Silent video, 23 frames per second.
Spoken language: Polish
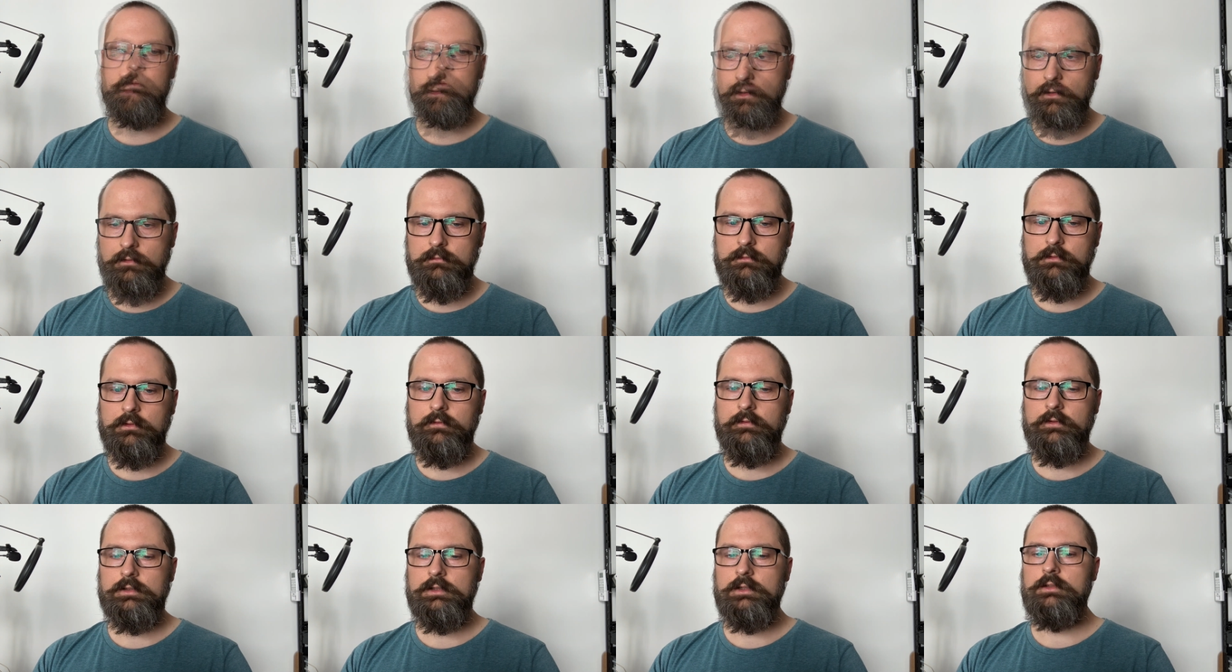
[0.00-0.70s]
Tą
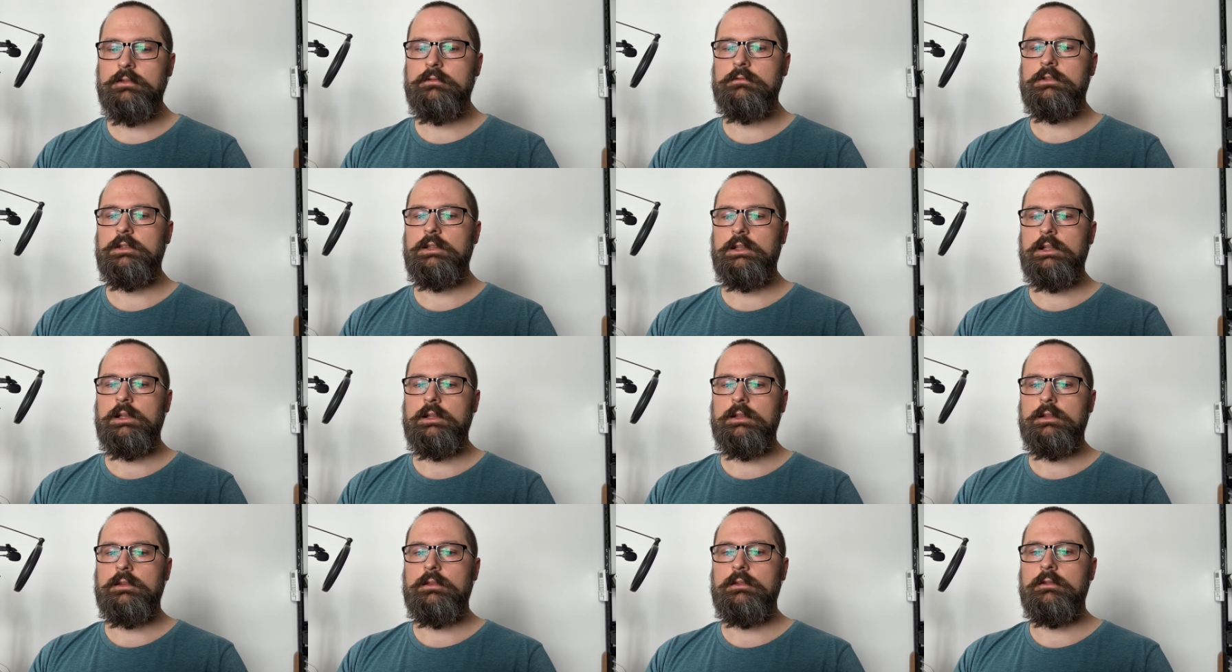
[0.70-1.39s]
utworzoną
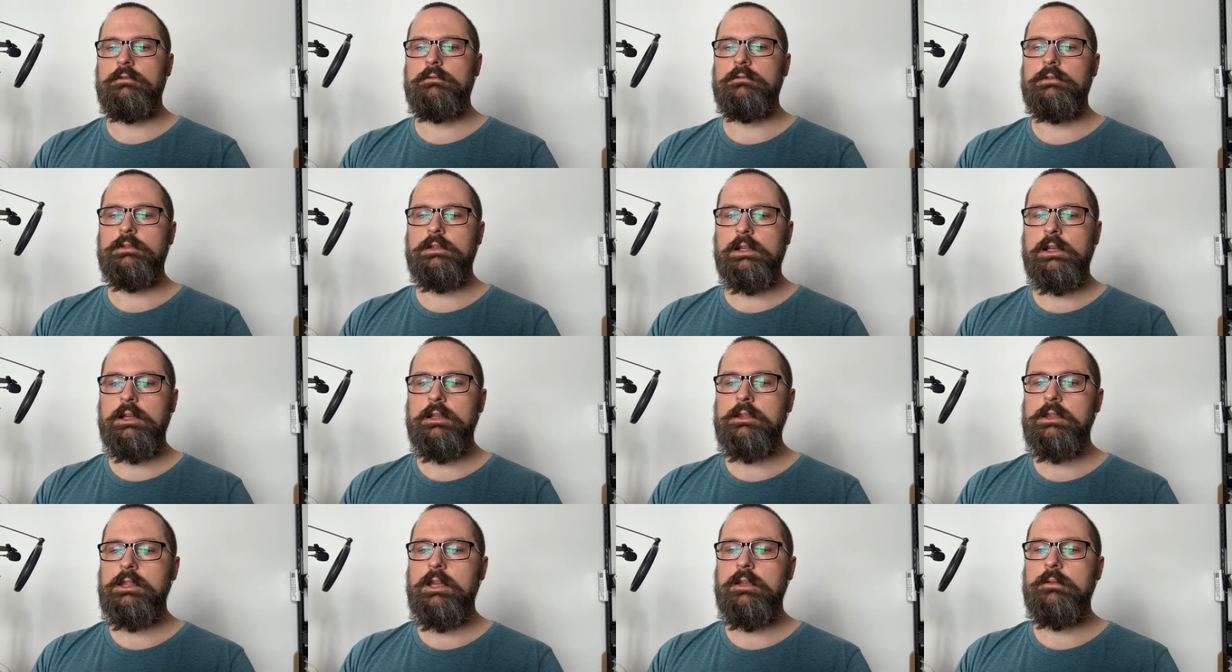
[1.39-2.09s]
hierarchią
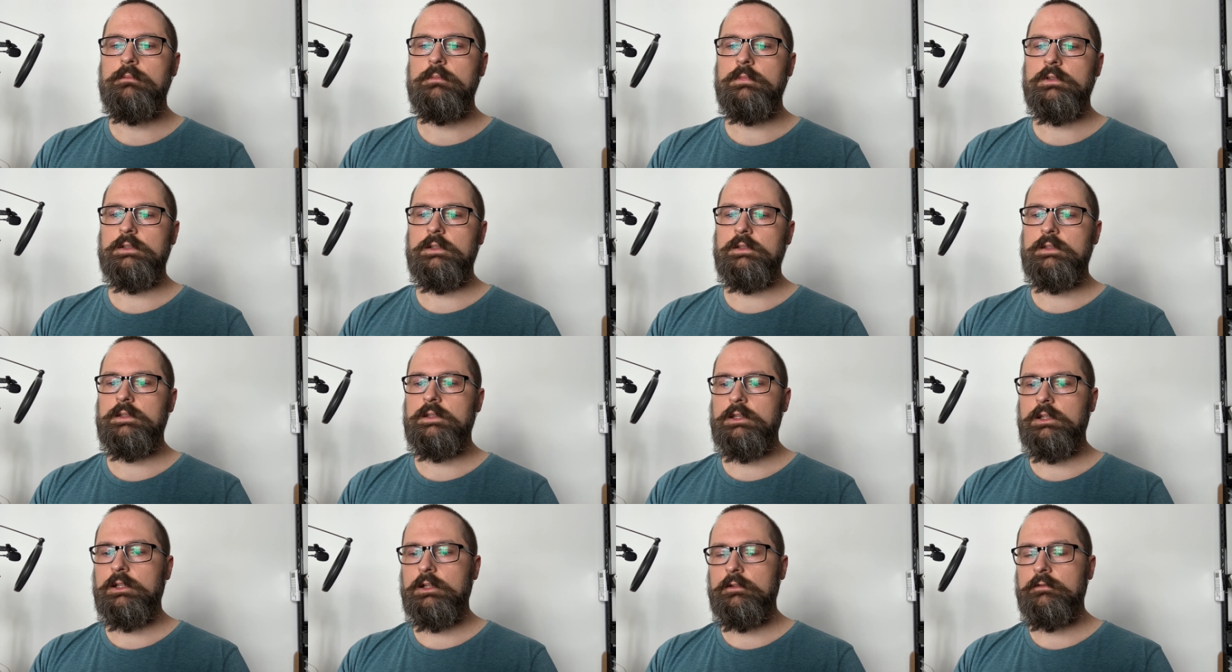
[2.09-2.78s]
runtime może
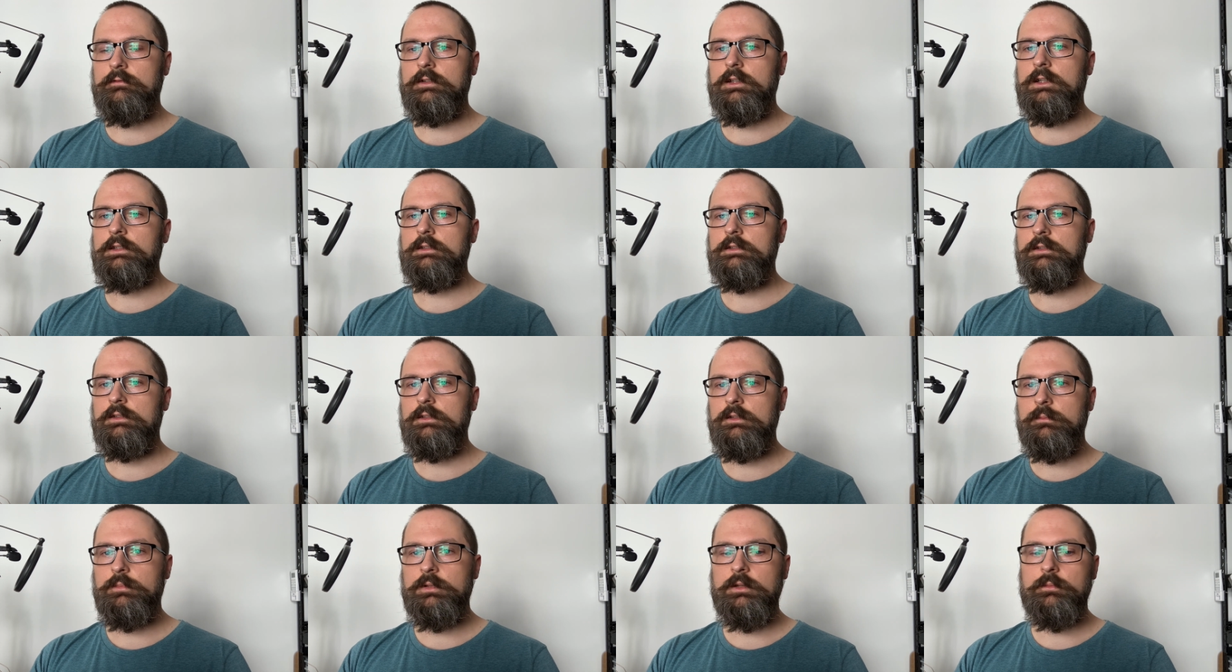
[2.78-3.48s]
sterować
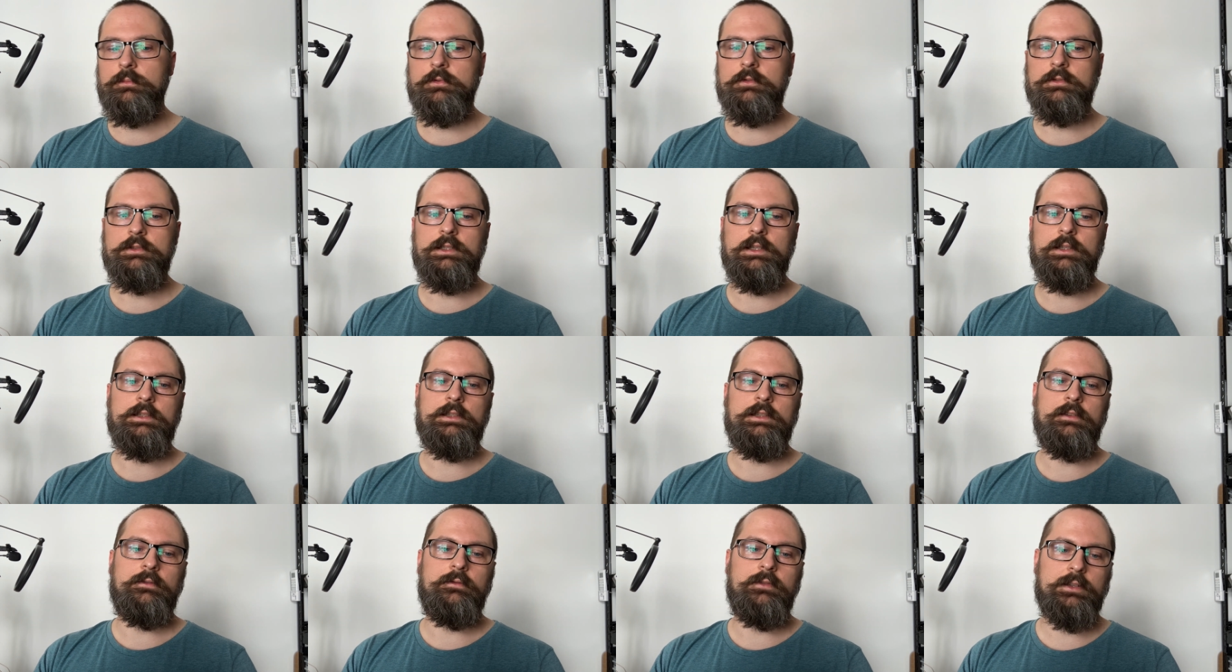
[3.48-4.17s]
i
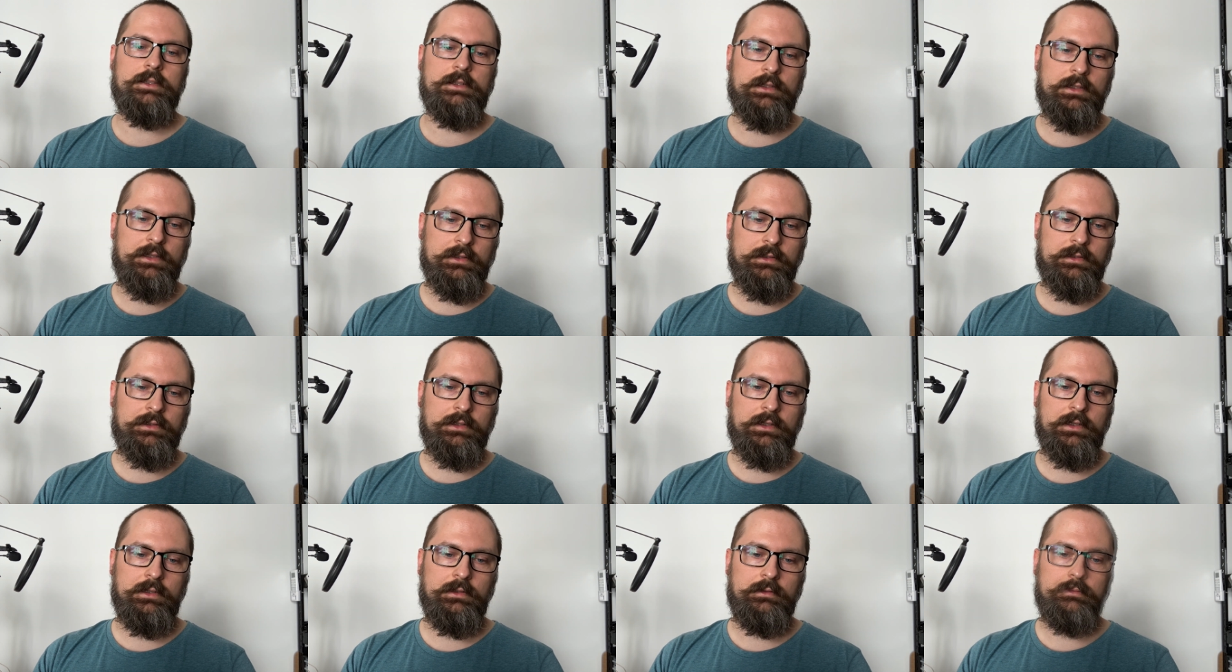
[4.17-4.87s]
przepuszczać te
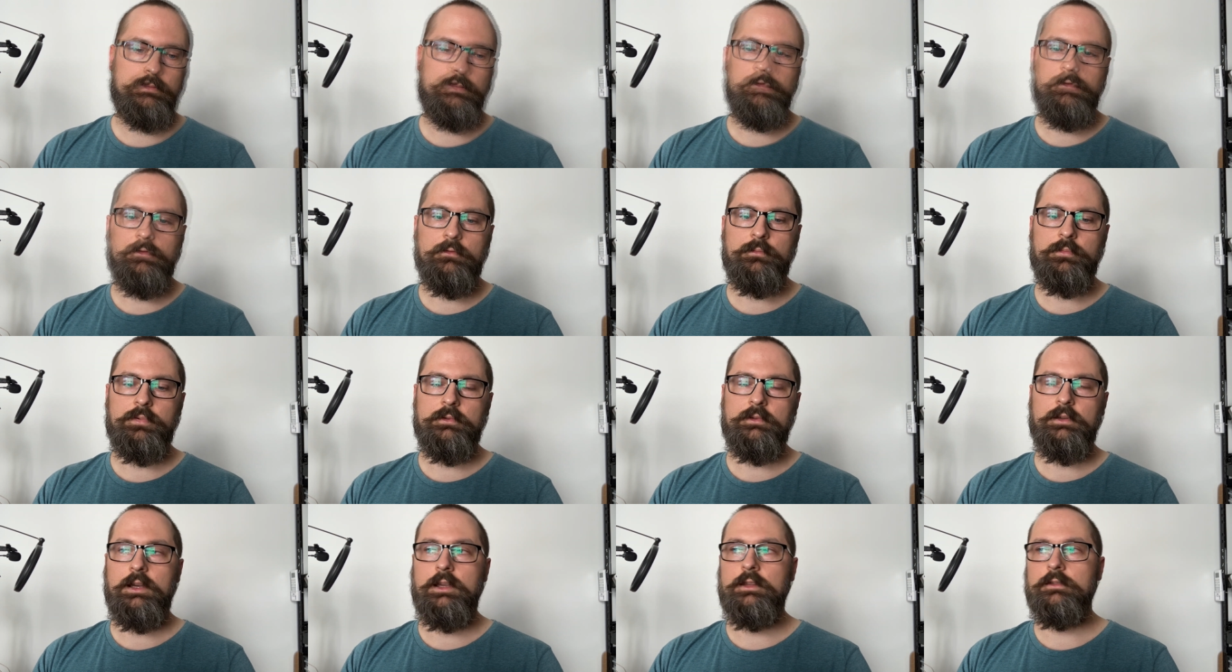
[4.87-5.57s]
ważniejsze
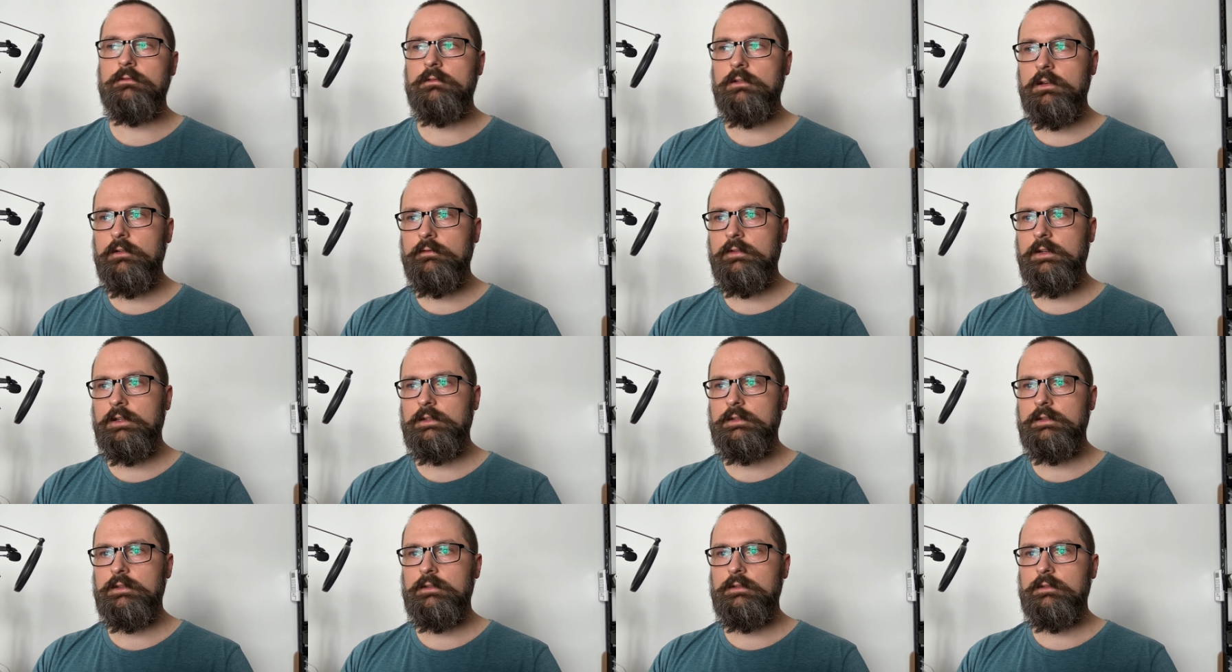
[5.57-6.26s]
lub
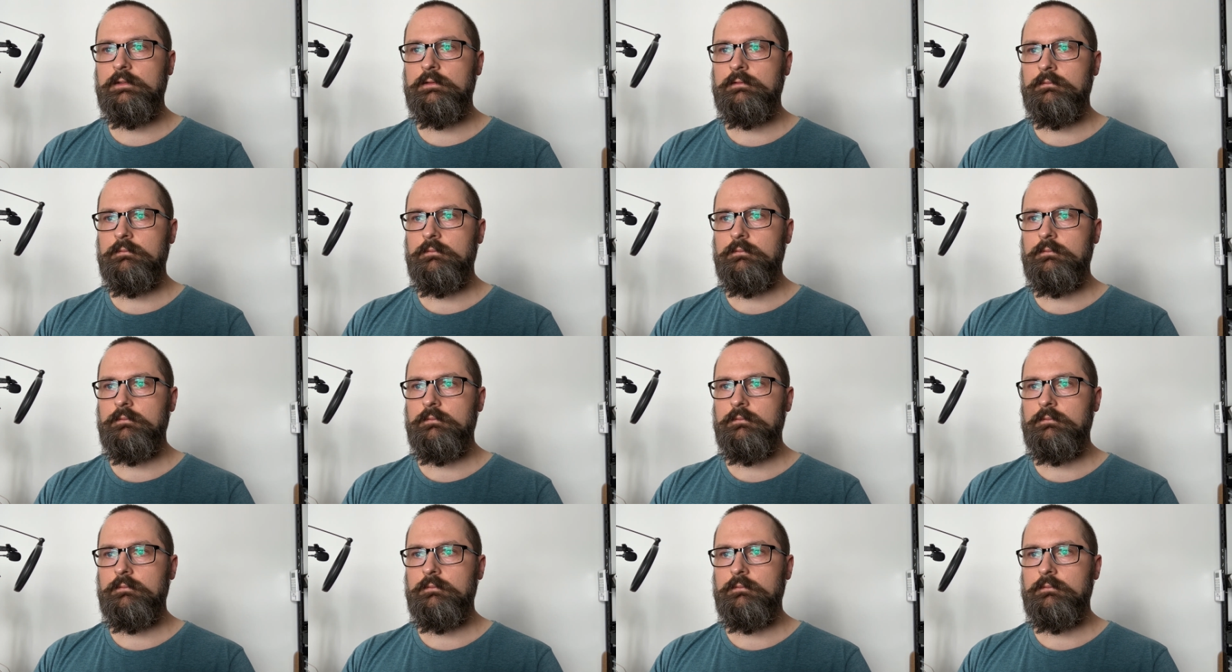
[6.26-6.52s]
anulować